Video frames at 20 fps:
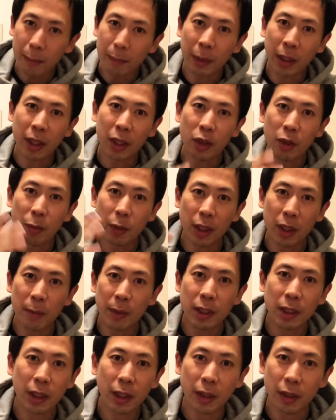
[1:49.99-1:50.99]
まあ、昨日も言いま
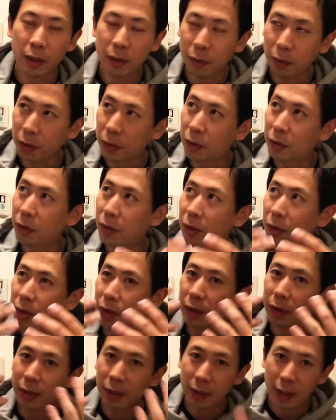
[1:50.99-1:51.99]
したけど今日こ
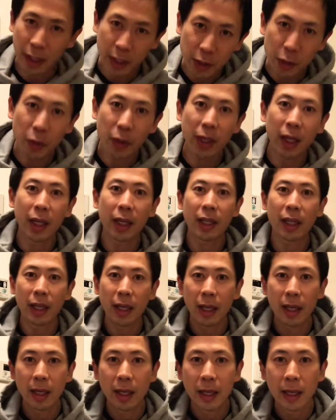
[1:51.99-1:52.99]
の月曜にかけて
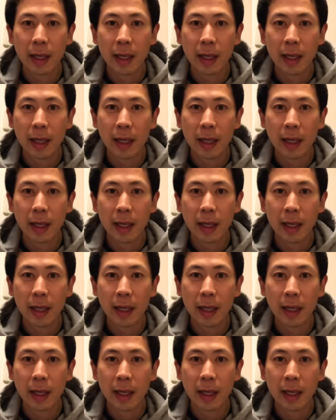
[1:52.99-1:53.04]
ね